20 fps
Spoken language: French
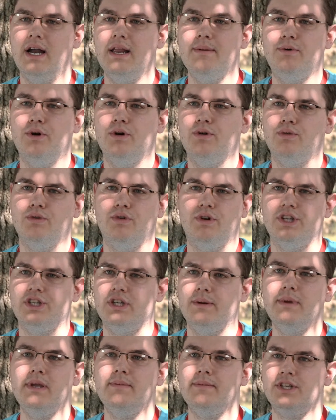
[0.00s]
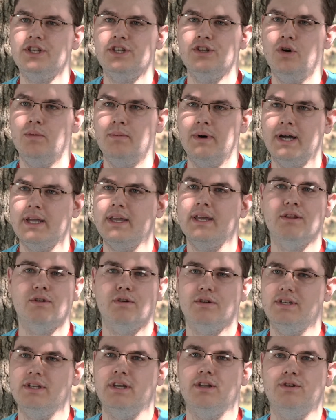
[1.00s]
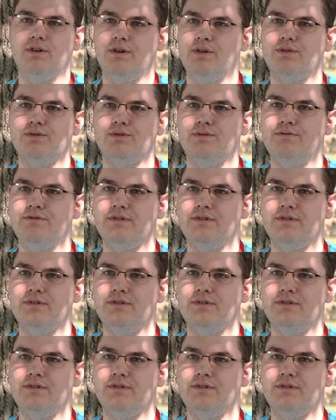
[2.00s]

À l'époque, on n'aurait jamais imaginé embarquer un ordinateur dans une